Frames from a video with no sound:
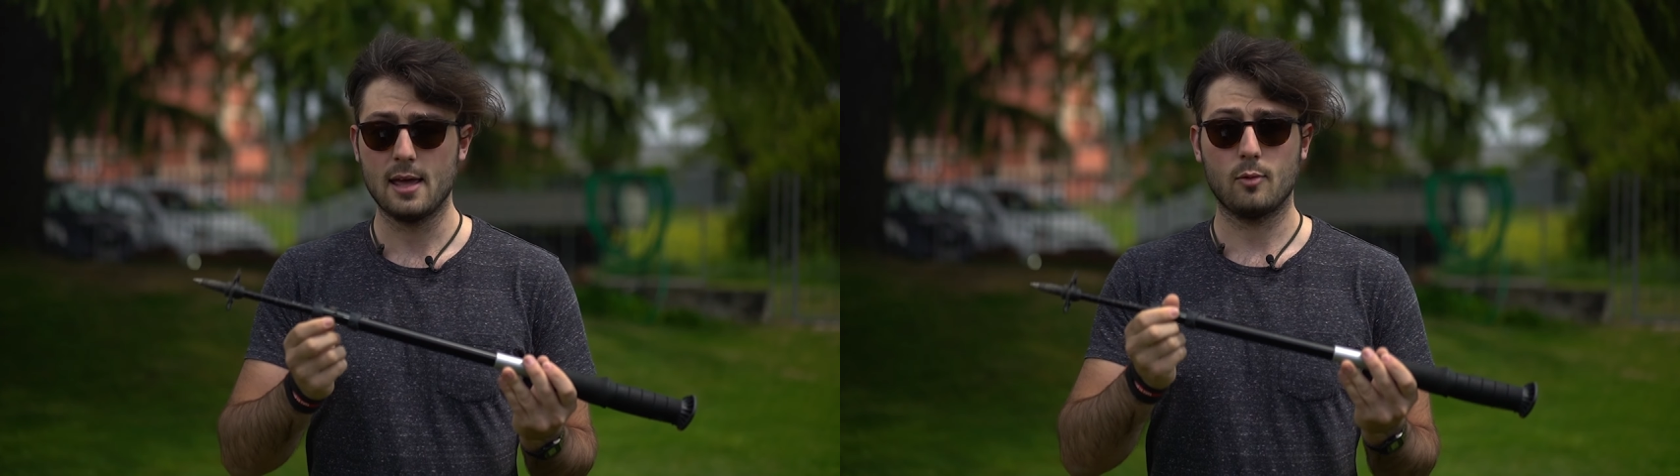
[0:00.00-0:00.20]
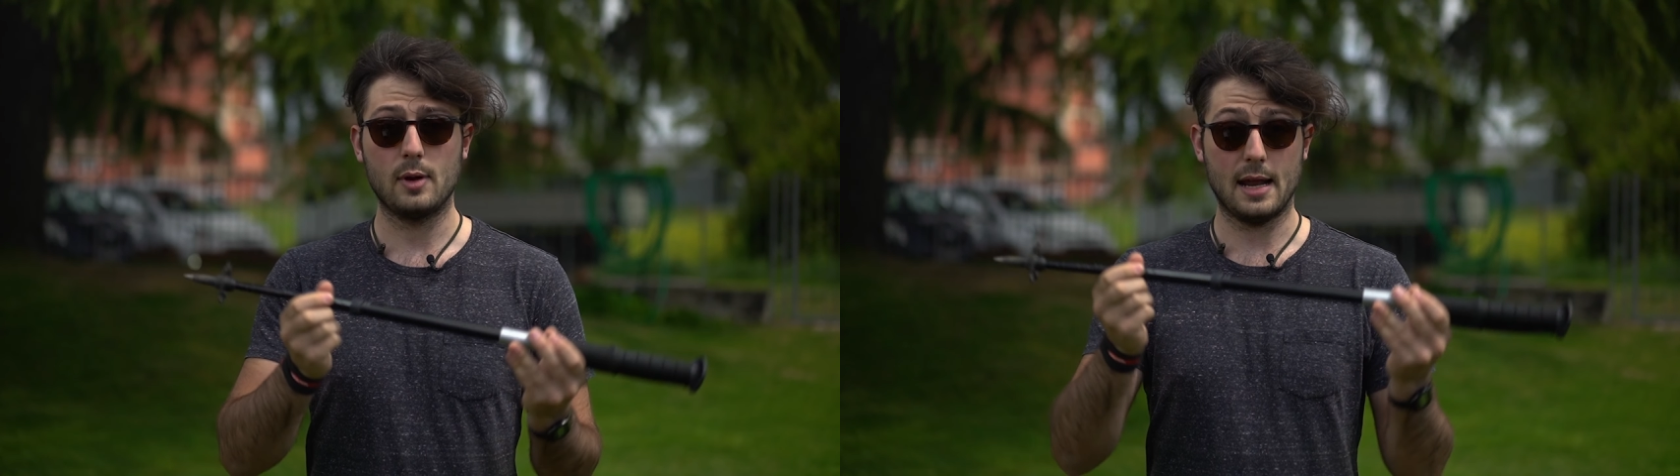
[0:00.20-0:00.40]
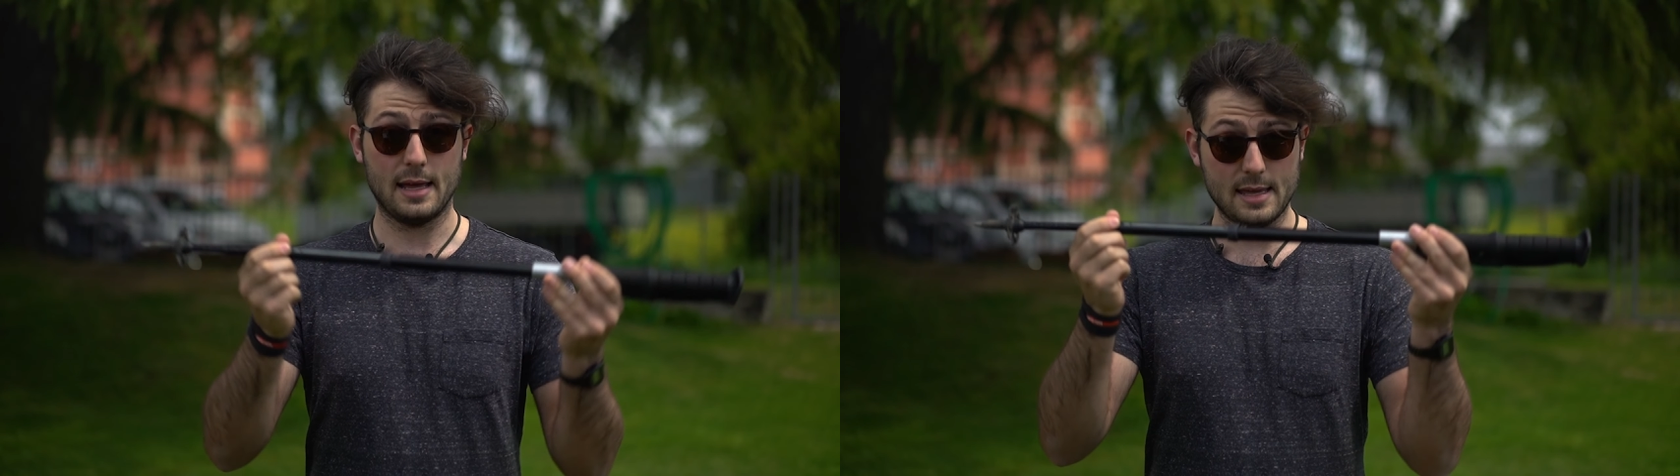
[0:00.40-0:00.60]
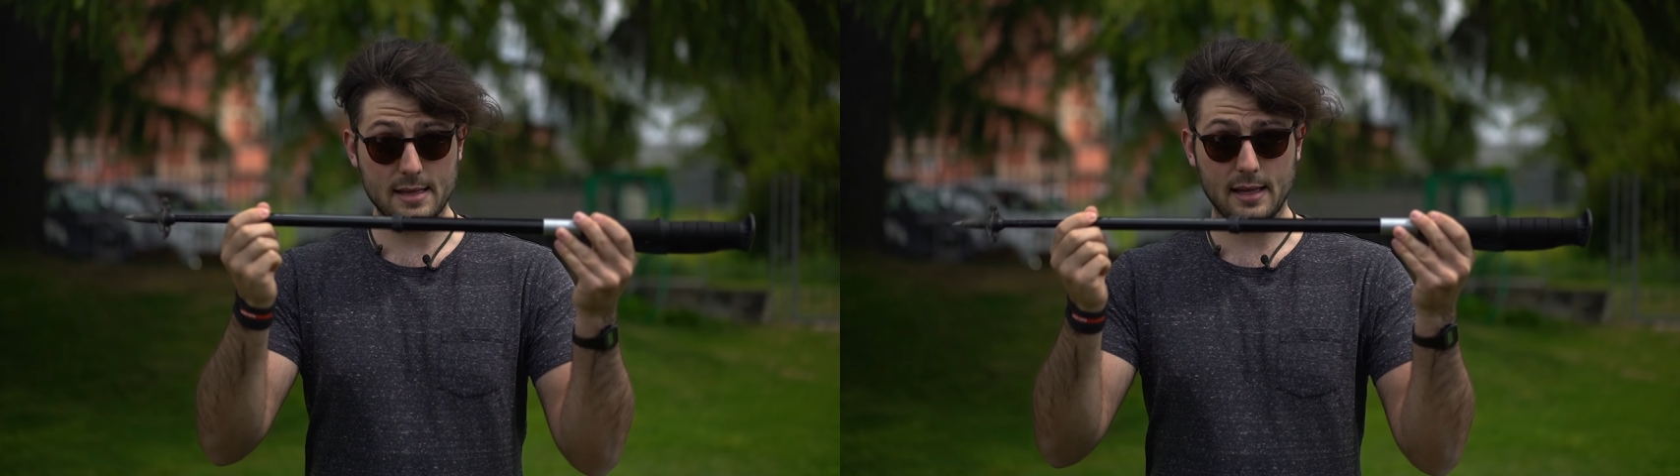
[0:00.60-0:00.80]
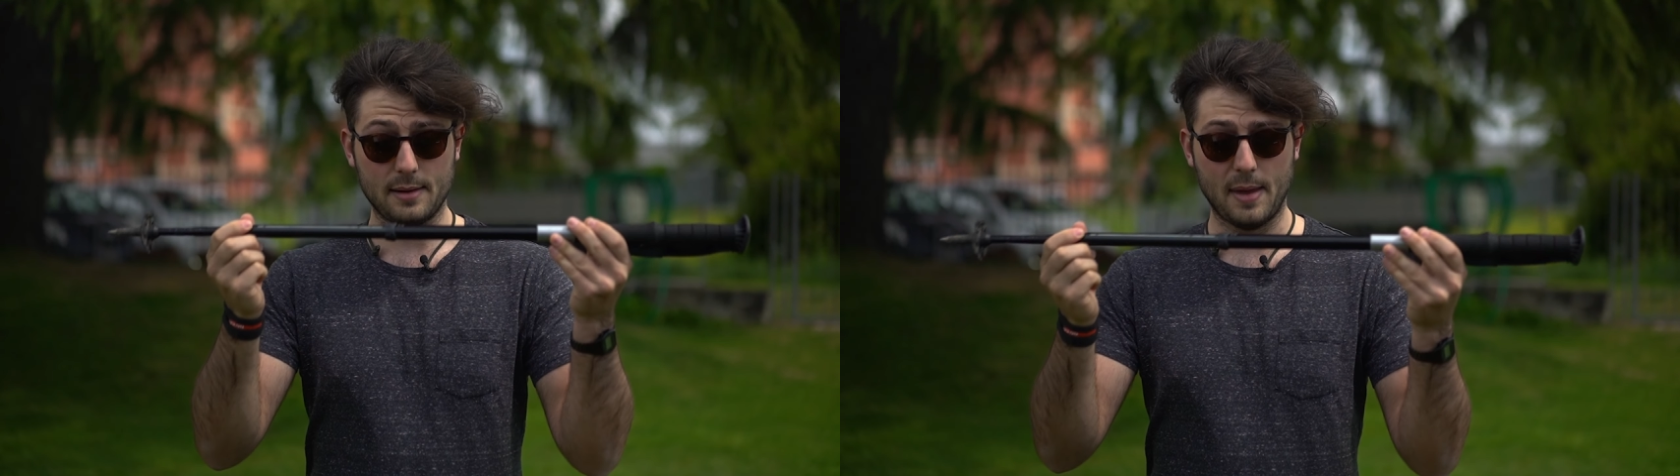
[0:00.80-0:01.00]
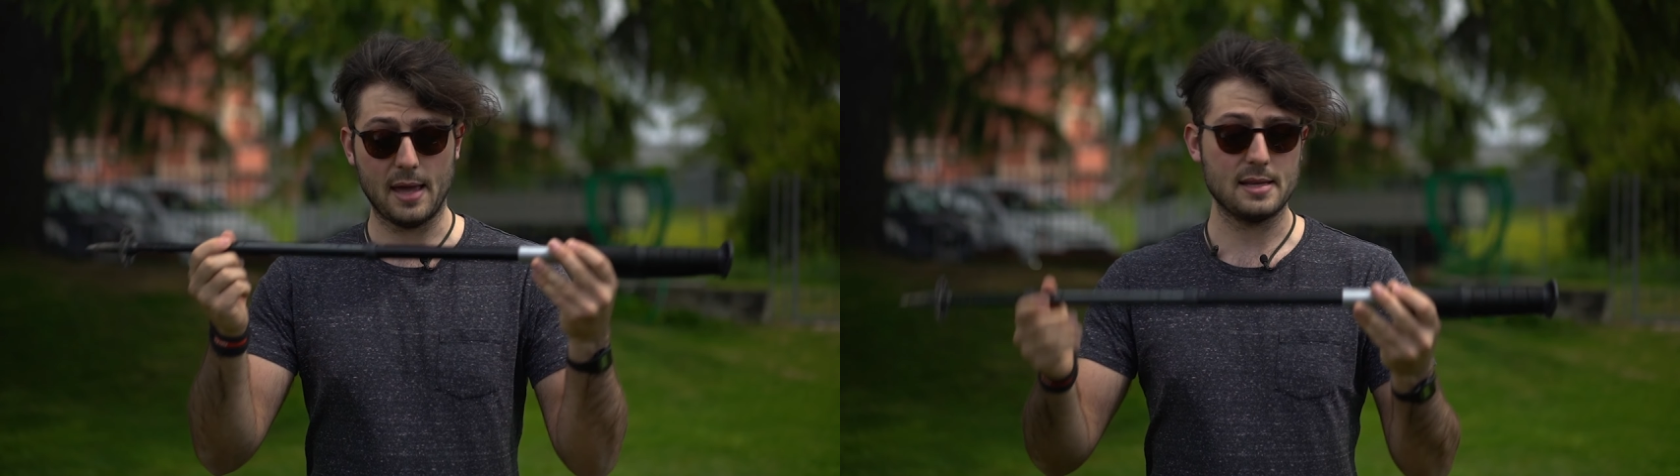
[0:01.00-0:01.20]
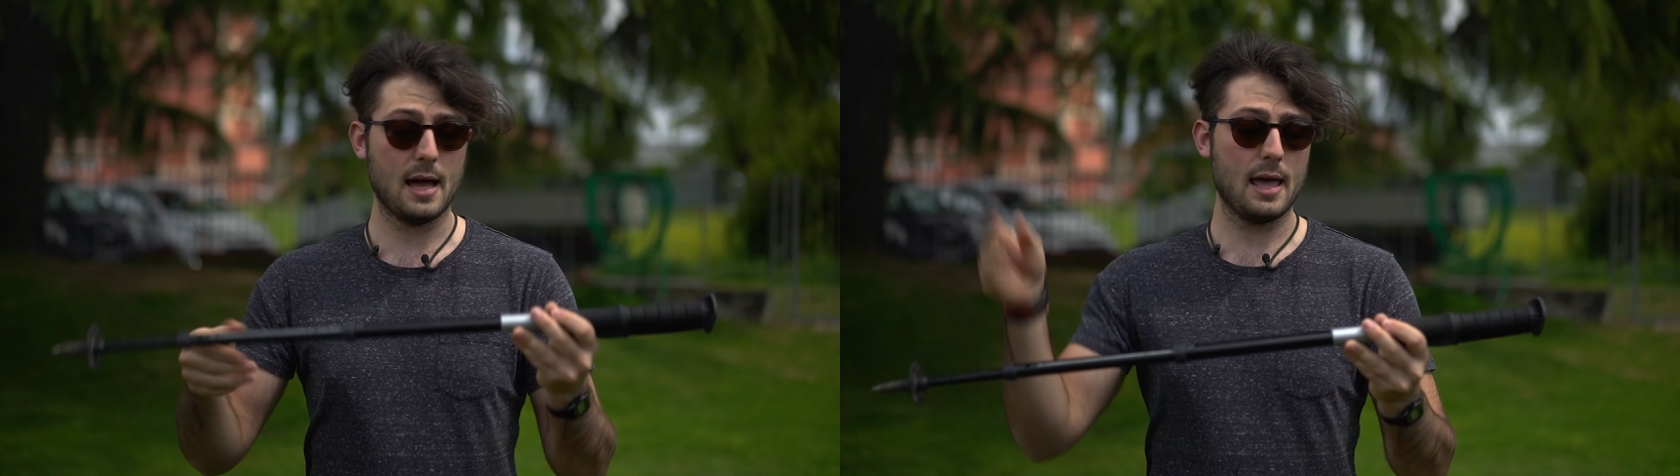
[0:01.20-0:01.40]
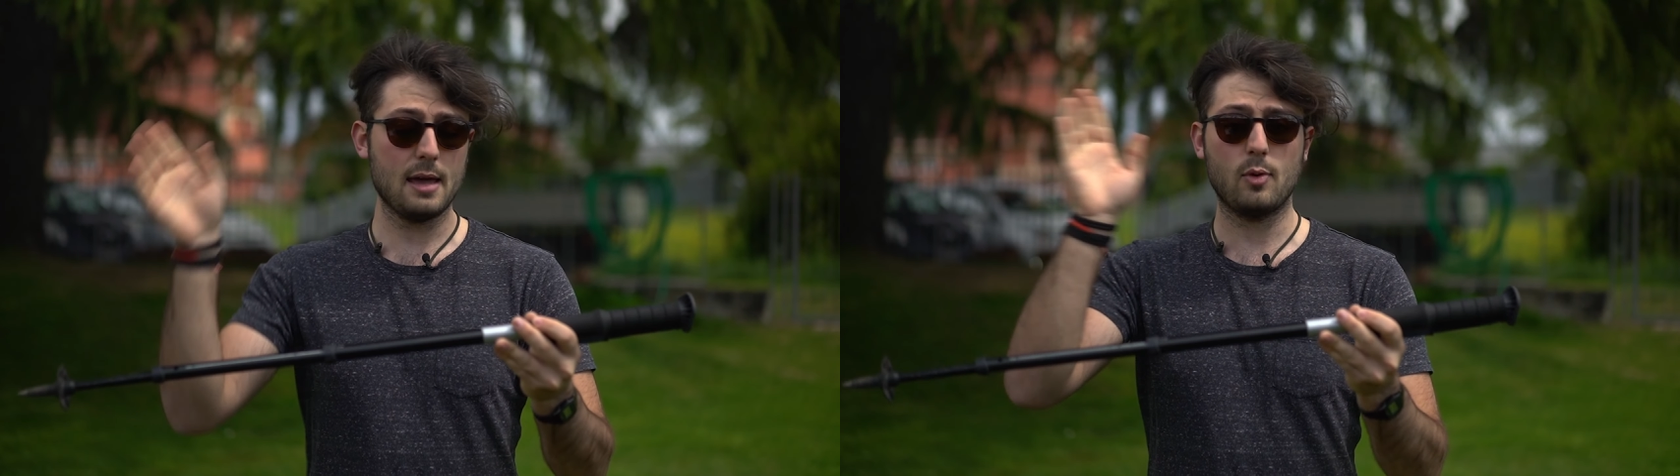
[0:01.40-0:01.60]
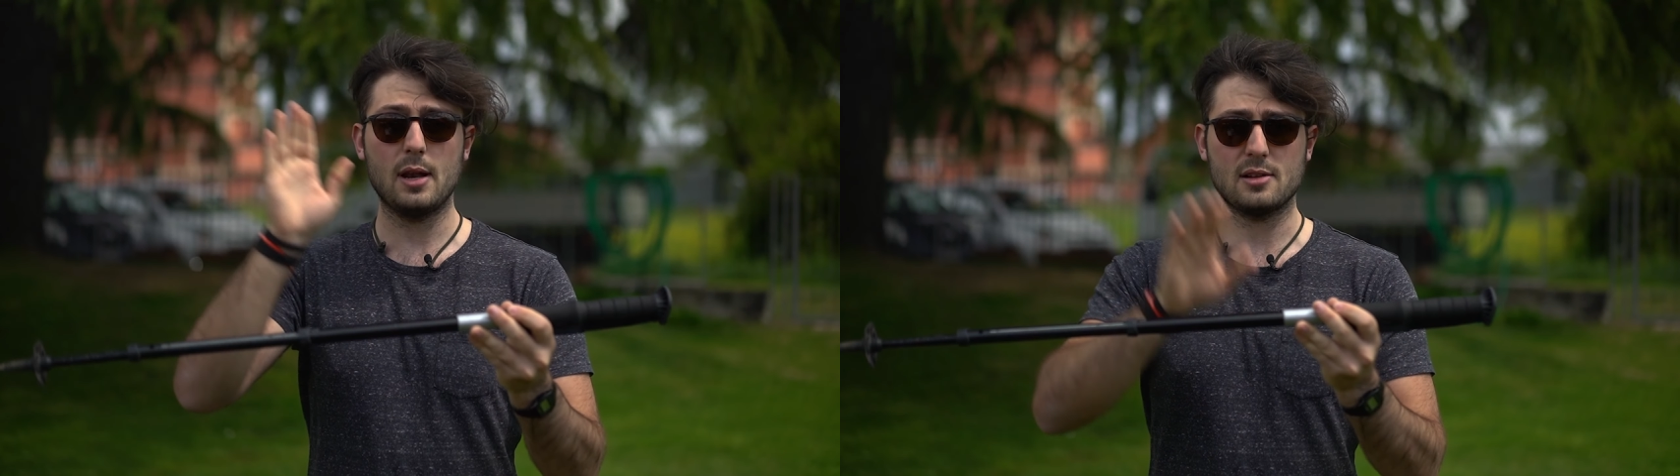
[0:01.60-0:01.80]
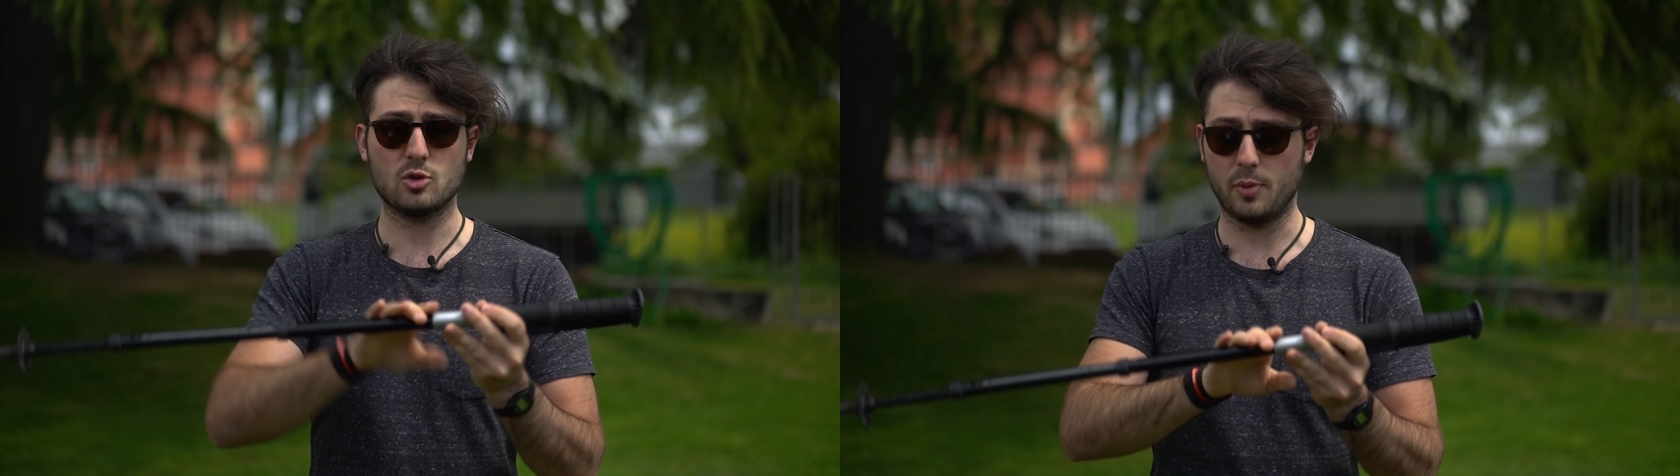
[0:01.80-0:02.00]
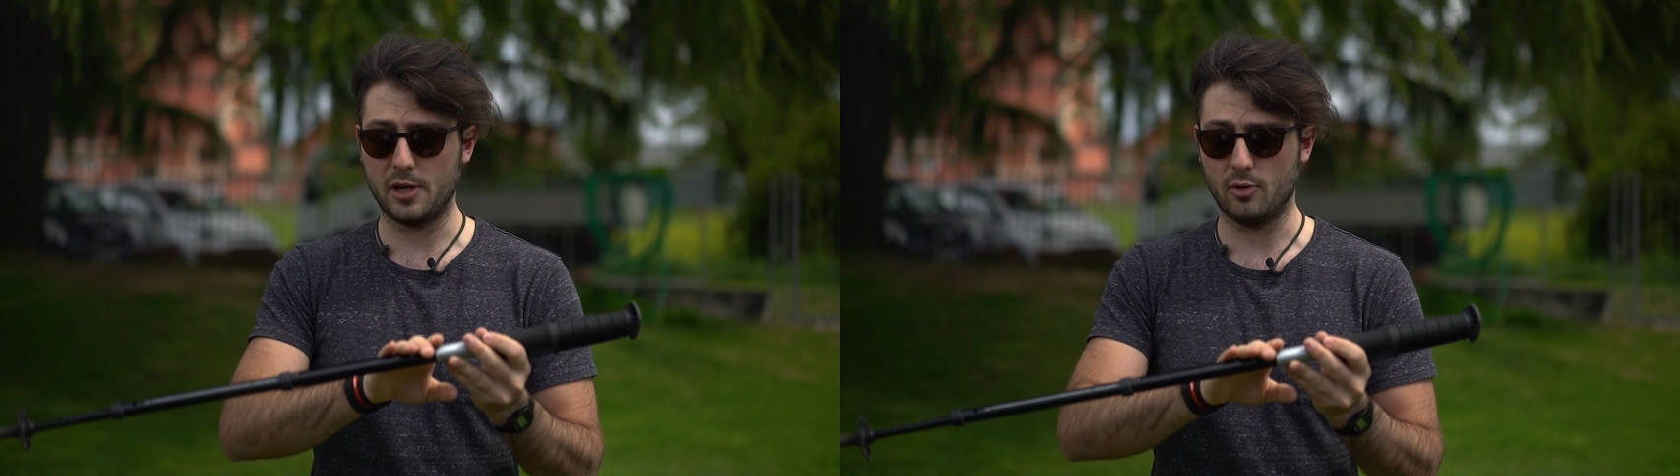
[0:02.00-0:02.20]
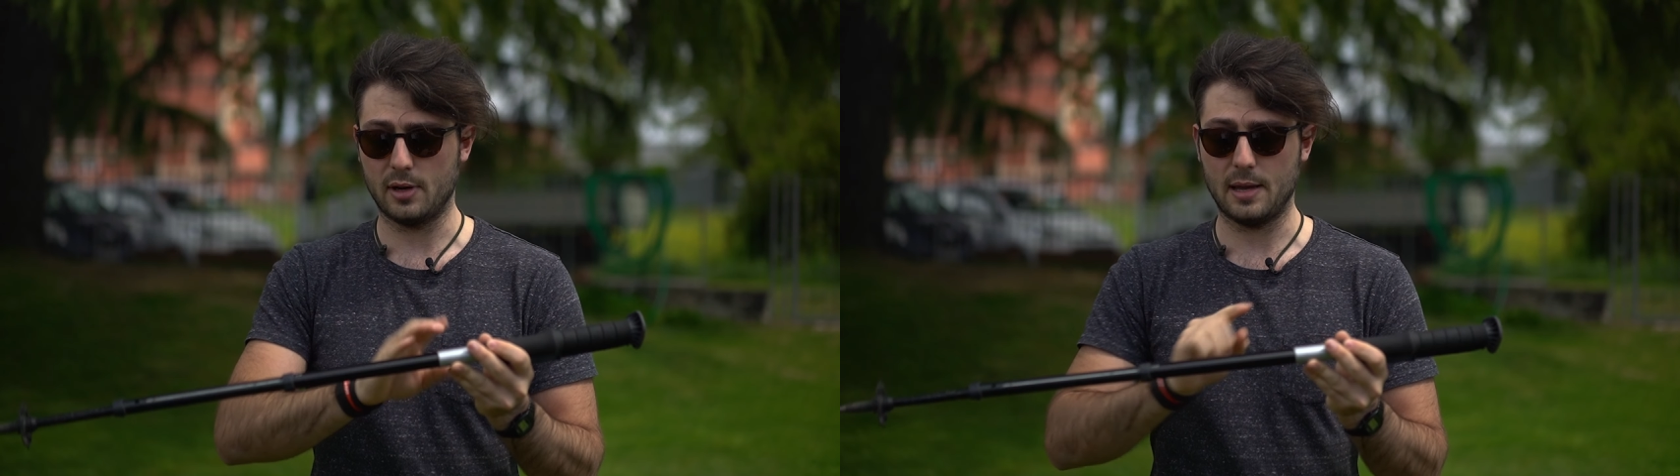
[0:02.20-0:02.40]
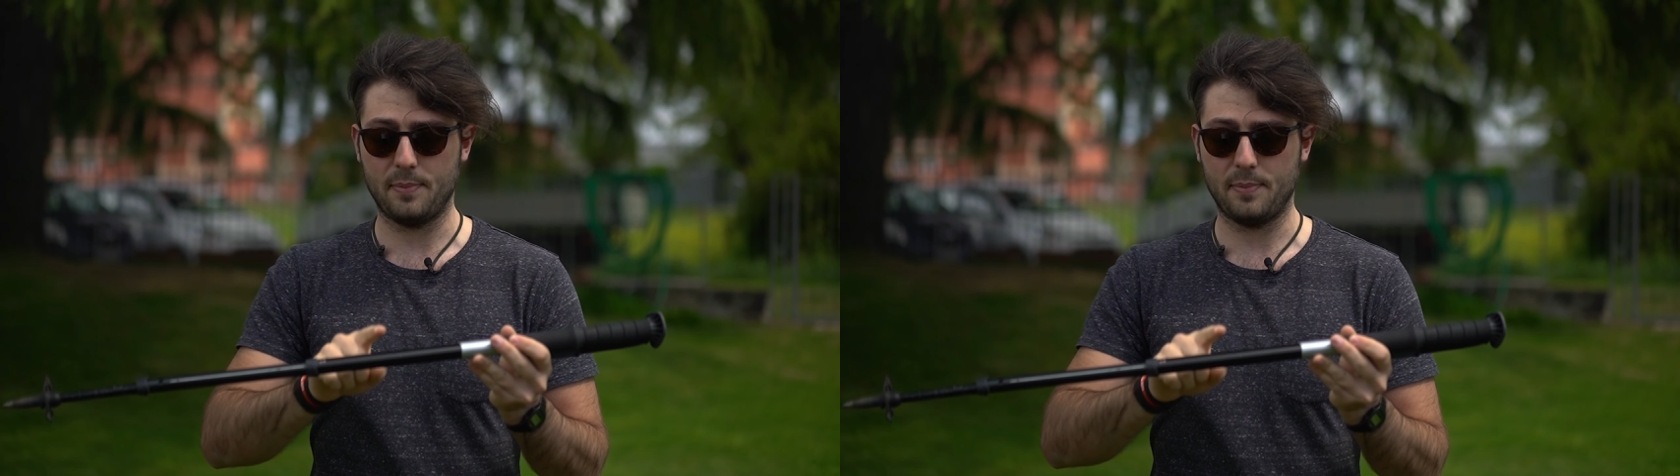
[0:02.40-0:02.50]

quella intermedia e quella superiore che